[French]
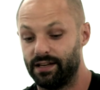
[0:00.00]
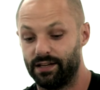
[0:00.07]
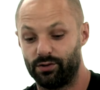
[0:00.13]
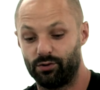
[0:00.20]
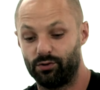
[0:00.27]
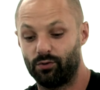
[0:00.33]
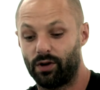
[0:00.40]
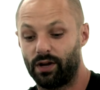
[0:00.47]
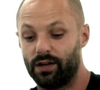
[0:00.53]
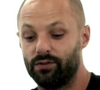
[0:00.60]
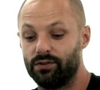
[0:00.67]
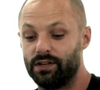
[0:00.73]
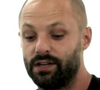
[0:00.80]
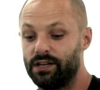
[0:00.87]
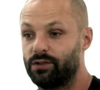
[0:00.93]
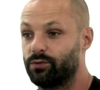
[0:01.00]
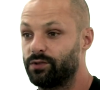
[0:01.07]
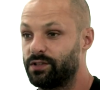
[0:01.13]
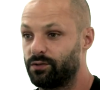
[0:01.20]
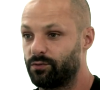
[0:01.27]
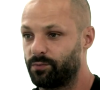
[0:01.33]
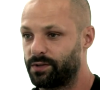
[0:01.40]
et tu dois réunir les
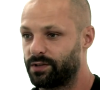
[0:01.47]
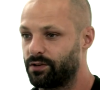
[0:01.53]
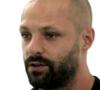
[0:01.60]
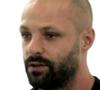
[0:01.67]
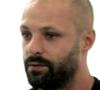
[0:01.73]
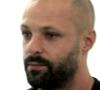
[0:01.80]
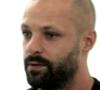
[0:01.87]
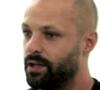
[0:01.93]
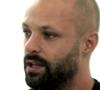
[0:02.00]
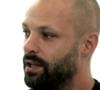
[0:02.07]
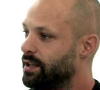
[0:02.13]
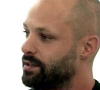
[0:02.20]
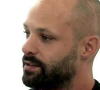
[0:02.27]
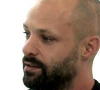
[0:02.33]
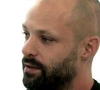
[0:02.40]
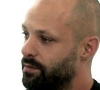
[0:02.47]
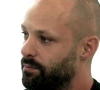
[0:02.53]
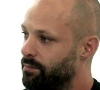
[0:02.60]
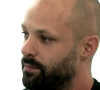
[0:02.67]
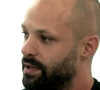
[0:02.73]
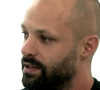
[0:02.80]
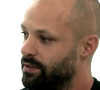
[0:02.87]
conditions parce que quand même, c'est quand
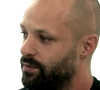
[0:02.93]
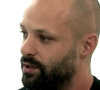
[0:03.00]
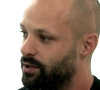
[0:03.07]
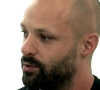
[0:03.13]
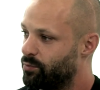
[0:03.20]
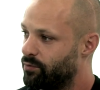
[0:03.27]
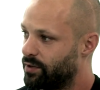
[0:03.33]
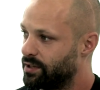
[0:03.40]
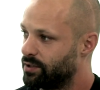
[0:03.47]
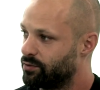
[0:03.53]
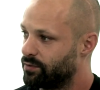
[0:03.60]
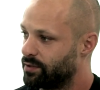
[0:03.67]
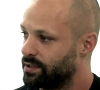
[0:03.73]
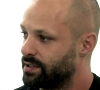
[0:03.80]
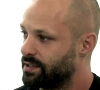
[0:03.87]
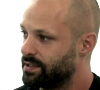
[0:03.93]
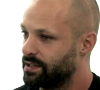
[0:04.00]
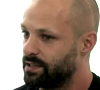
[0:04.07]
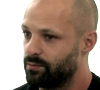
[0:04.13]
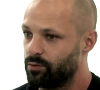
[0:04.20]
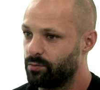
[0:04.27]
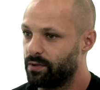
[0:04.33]
même magnifique de pouvoir découvrir des
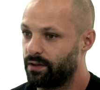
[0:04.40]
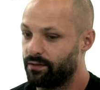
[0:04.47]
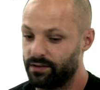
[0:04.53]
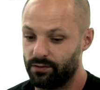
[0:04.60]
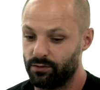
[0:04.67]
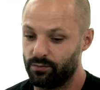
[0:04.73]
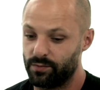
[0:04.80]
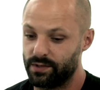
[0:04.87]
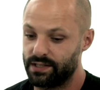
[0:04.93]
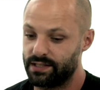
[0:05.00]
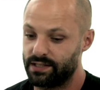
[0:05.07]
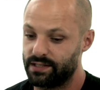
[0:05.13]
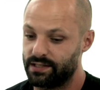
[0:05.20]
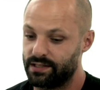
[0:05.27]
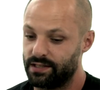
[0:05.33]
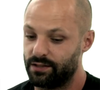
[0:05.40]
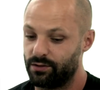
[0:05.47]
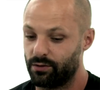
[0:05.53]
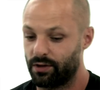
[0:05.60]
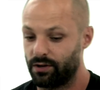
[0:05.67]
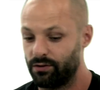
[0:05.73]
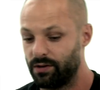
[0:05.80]
animaux merveilleux, mais si tu
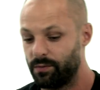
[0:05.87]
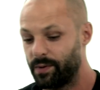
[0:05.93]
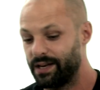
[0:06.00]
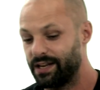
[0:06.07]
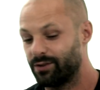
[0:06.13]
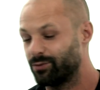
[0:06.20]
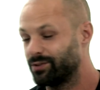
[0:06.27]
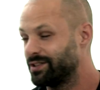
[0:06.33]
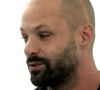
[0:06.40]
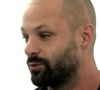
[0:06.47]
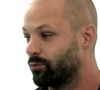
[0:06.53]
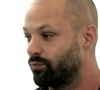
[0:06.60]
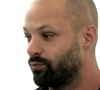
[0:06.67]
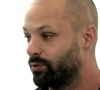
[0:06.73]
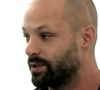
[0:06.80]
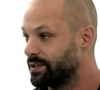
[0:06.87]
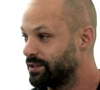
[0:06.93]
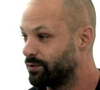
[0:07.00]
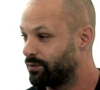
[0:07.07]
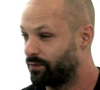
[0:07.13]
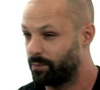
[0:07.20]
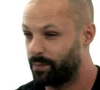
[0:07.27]
réunis pas les conditions pour et si
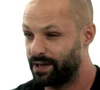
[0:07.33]
tu fais pas